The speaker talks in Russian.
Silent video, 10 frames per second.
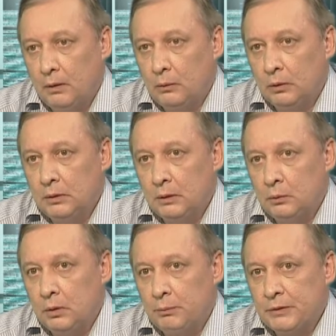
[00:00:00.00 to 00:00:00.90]
льготы,
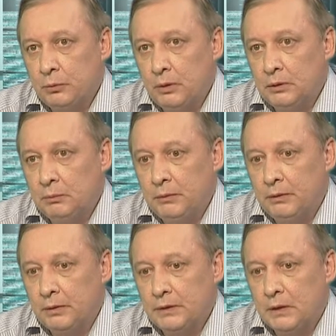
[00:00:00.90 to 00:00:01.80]
которые позволят им,
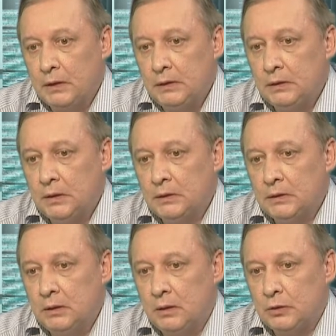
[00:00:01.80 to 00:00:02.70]
наверное, сократить как
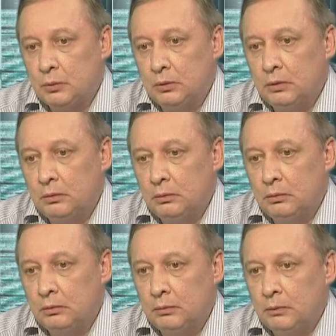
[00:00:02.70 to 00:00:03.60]
говорится, их расходы
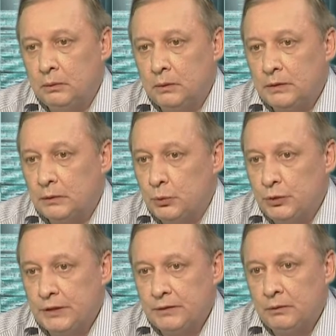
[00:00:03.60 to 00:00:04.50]
ну,
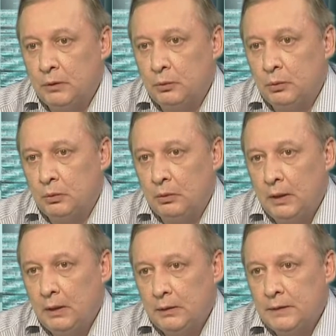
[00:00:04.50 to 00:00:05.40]
существенно
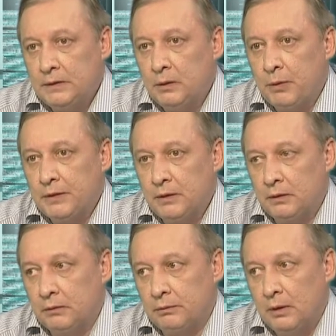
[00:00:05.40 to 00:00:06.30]
до
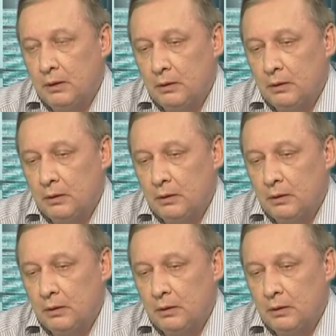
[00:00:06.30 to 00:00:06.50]
30%,